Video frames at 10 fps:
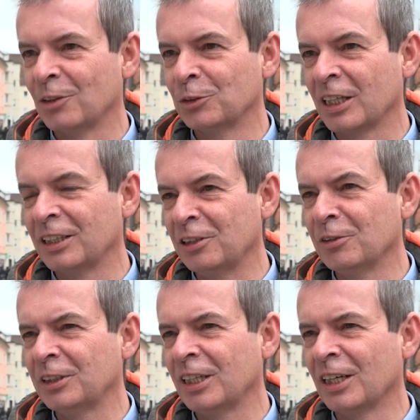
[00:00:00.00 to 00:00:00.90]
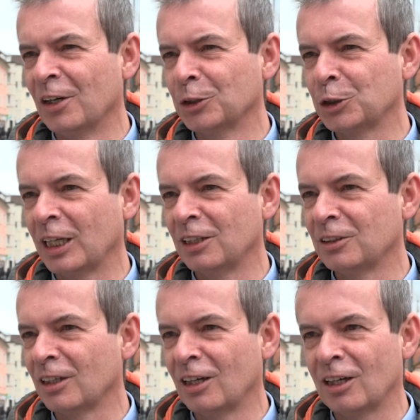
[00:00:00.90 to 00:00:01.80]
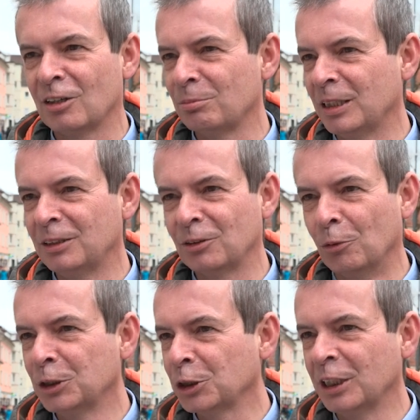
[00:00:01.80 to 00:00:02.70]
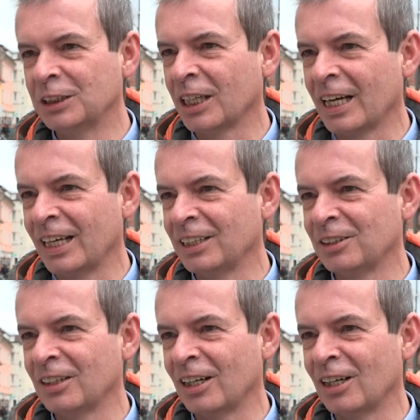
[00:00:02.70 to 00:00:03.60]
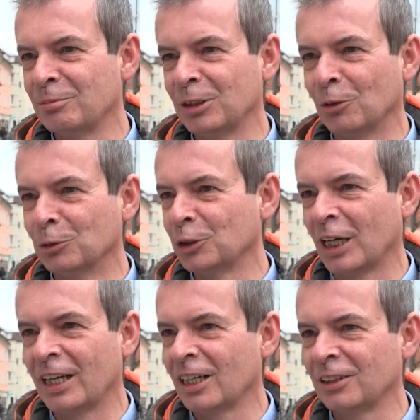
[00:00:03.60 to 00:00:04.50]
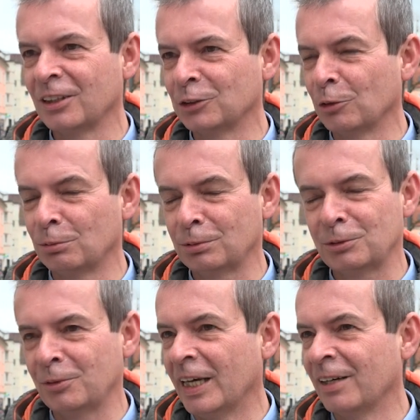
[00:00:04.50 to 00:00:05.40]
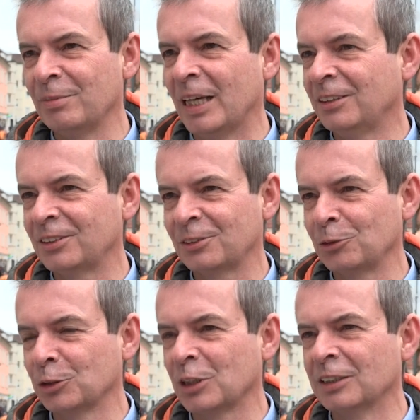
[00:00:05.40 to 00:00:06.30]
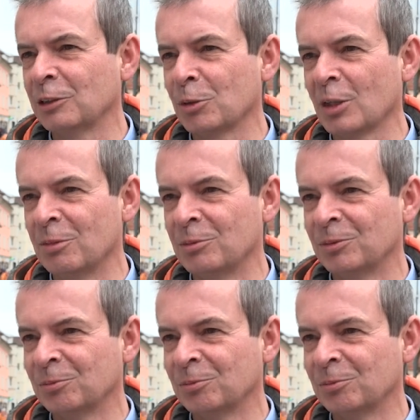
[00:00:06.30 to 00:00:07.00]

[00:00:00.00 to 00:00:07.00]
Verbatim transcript: und Kreative, die hier ausstellen mit Holzschnitzereien, mit Ostereiern, also querbeet durchs ganze Programm.